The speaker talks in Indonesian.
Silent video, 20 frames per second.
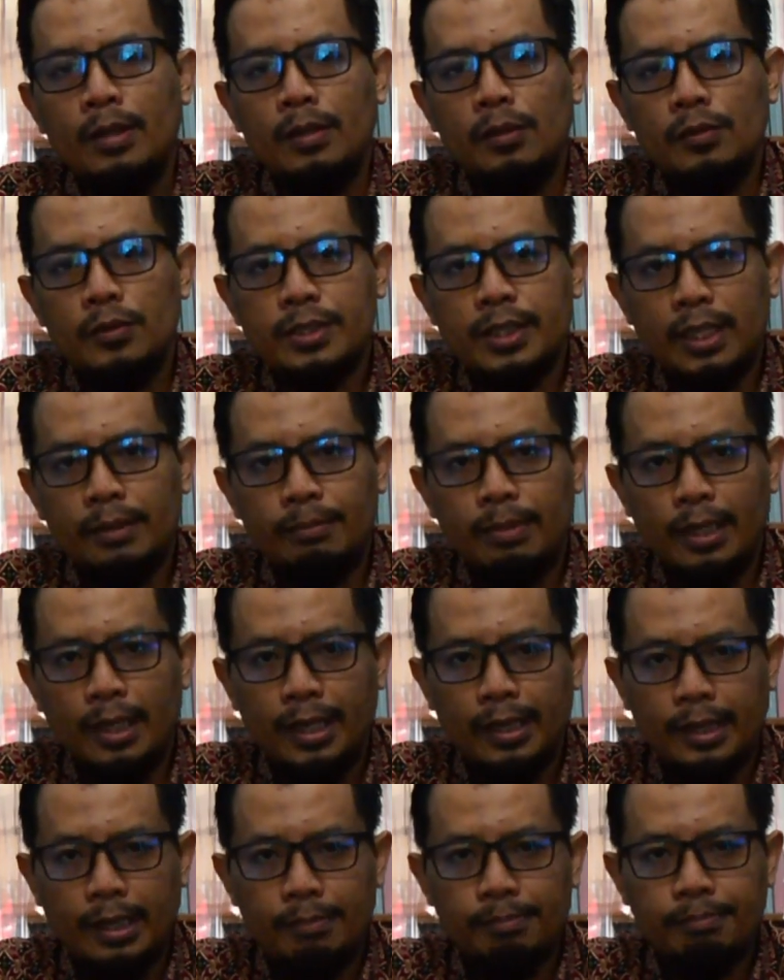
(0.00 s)
Ustadz
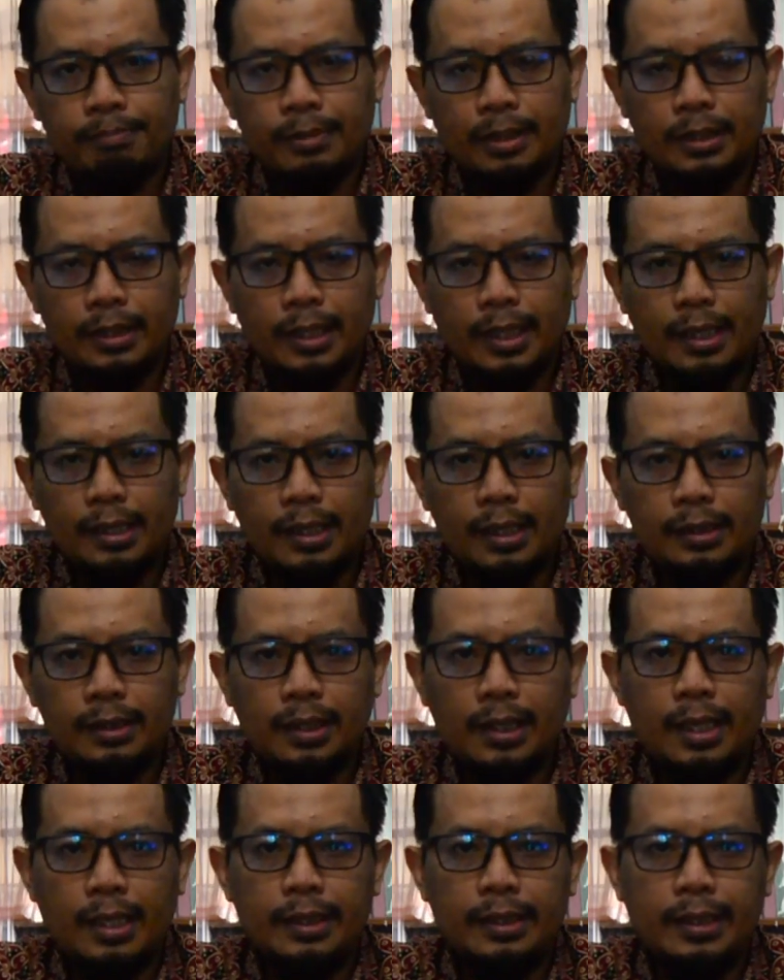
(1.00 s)
berharap ketika
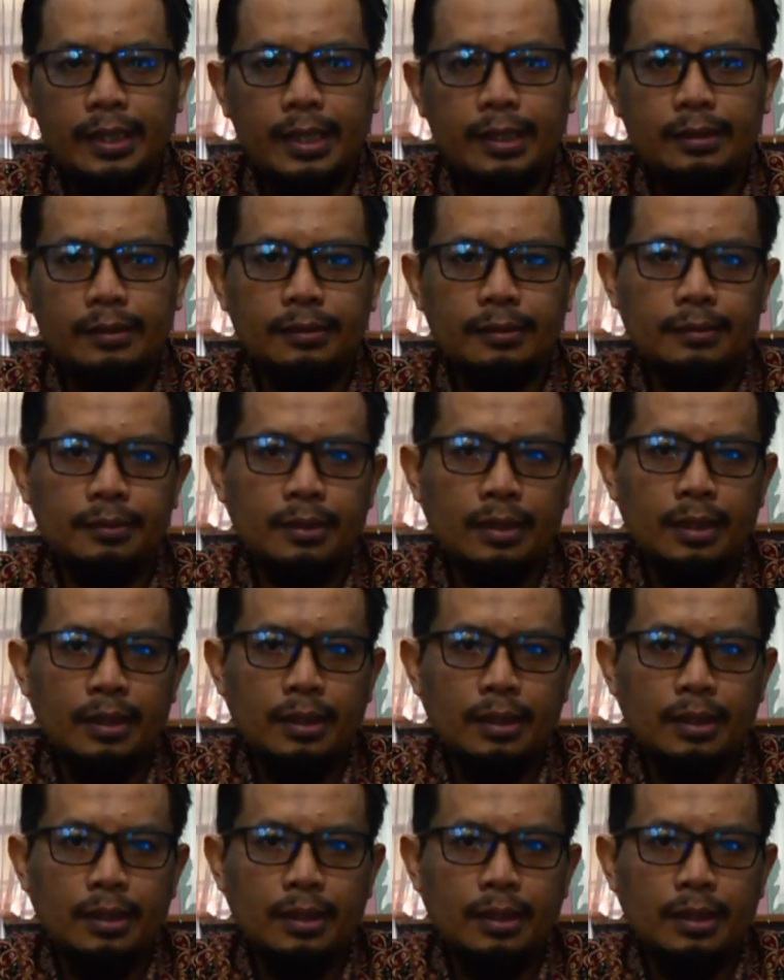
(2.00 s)
nanti kalian